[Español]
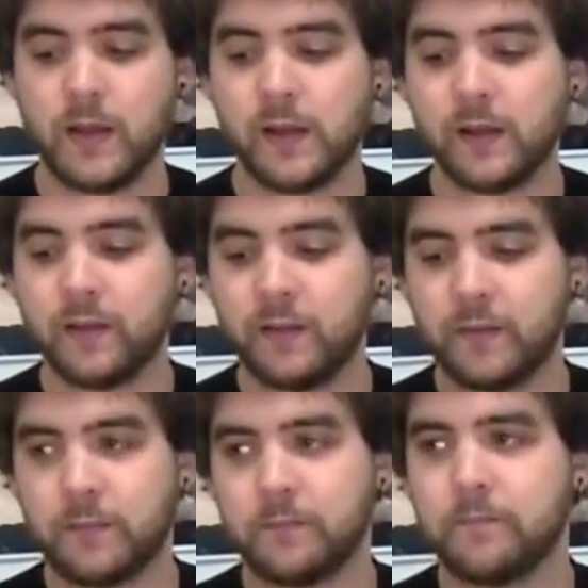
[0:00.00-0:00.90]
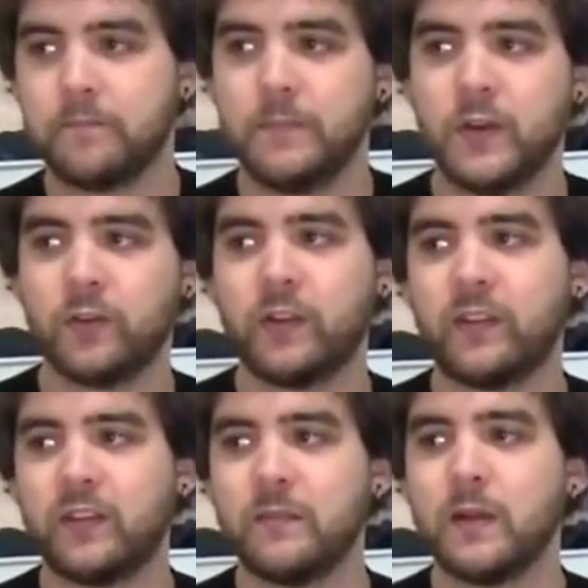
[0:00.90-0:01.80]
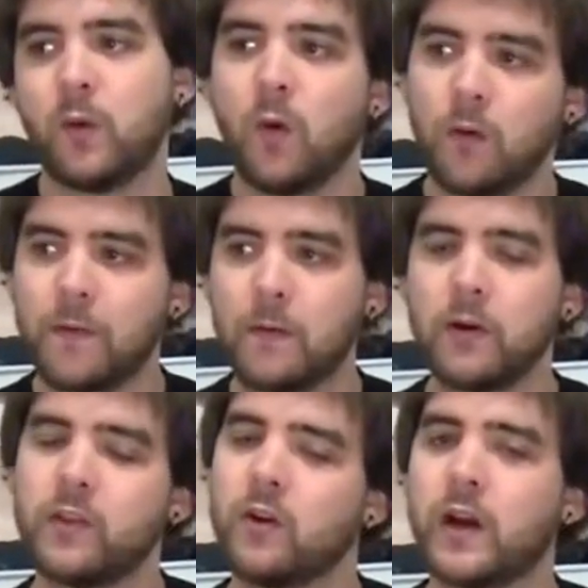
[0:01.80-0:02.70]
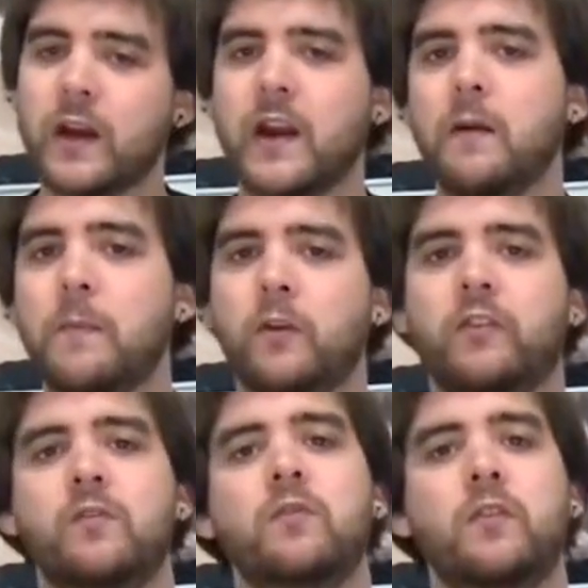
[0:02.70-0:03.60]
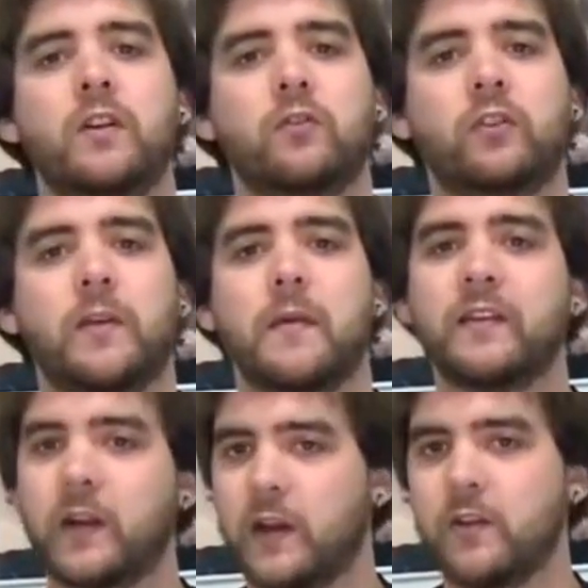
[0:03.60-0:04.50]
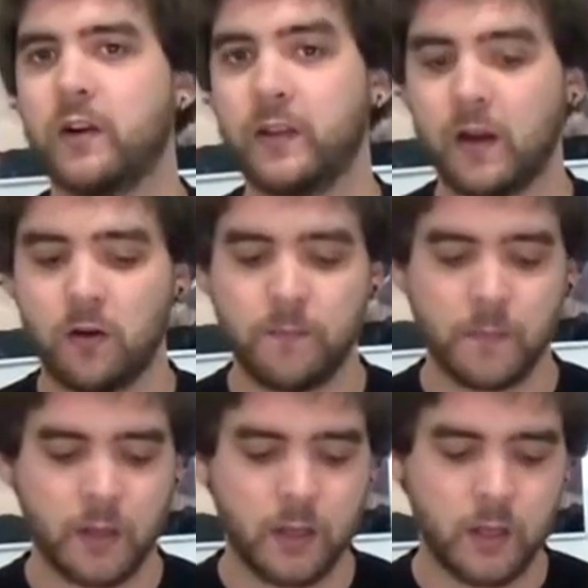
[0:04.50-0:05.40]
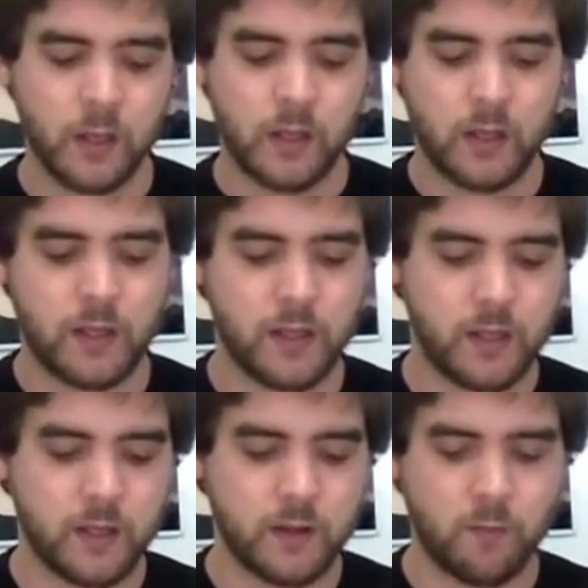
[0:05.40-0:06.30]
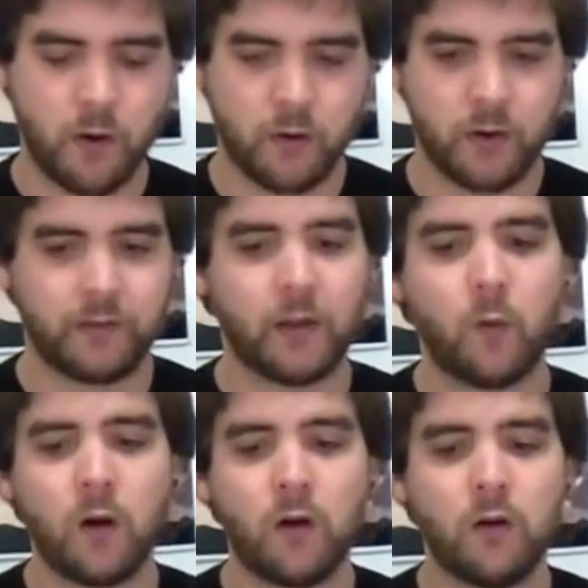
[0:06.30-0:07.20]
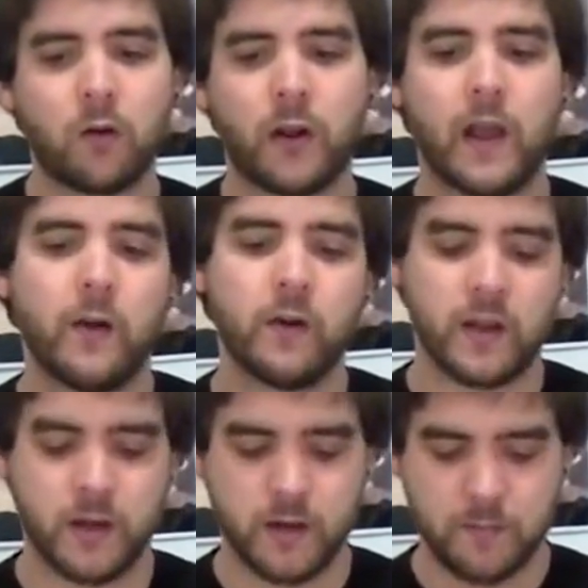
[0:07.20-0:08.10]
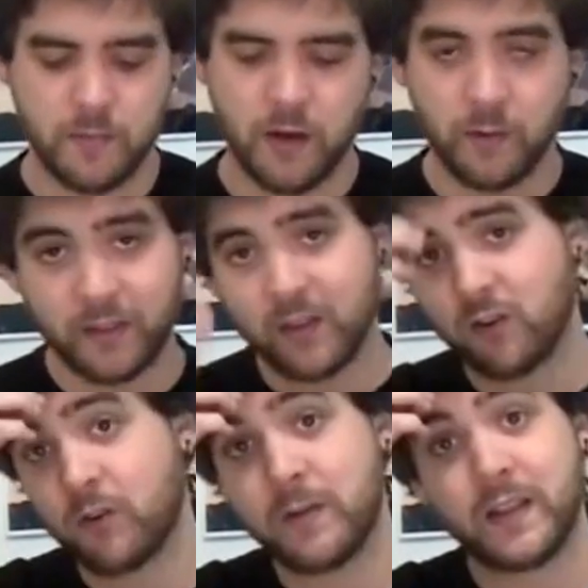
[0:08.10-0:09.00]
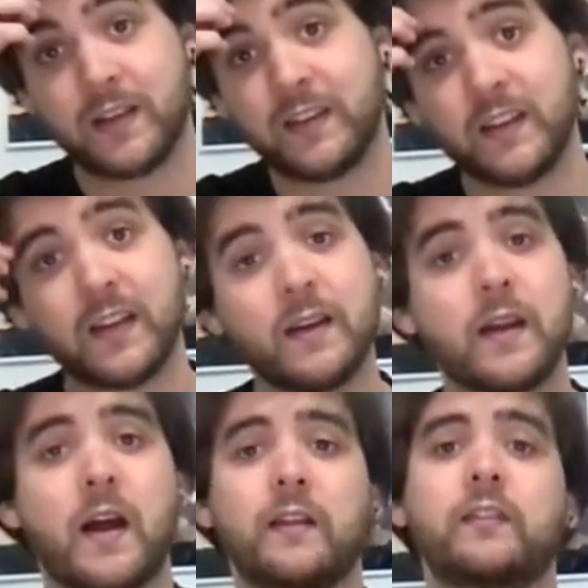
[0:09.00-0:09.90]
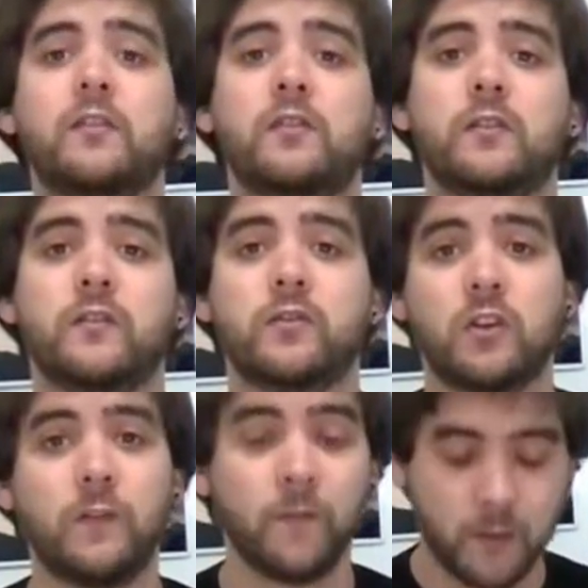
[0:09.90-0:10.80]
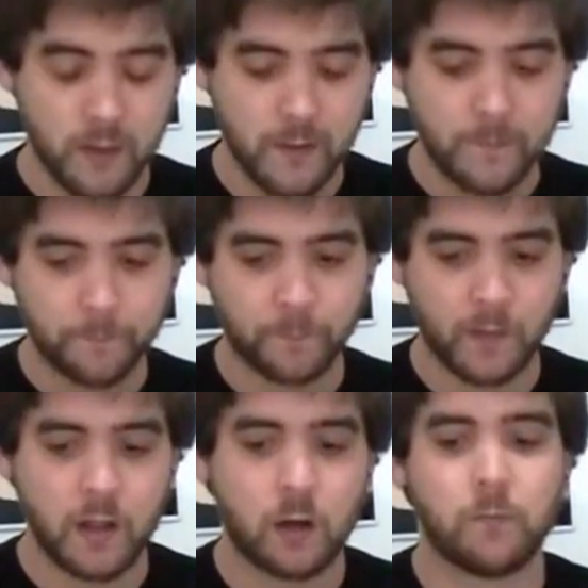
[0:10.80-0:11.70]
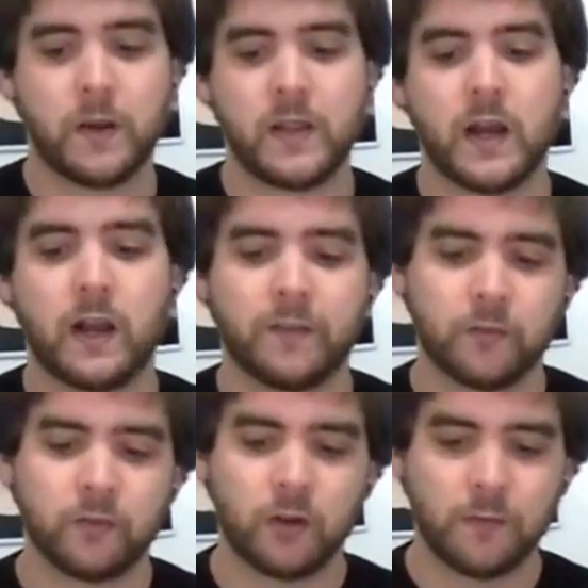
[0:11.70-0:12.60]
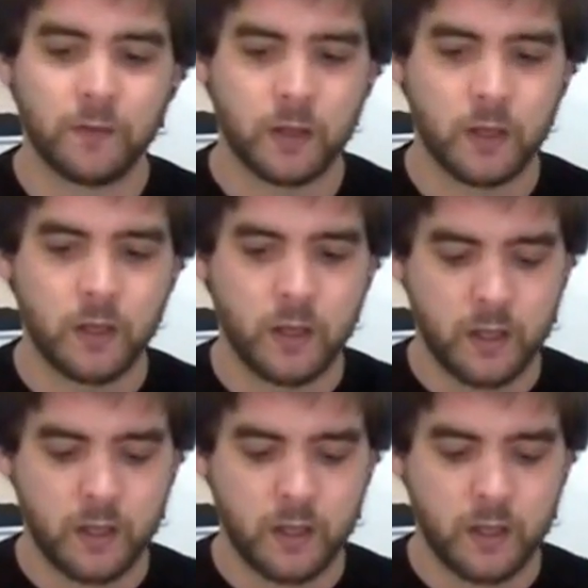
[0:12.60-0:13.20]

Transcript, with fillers: es... No sé si mi juego favorito en general, pero sí uno de los que más cariño le tengo. Y bueno, este juego lo crearon en 1997 Hudson Soft, la compañía Hudson Soft,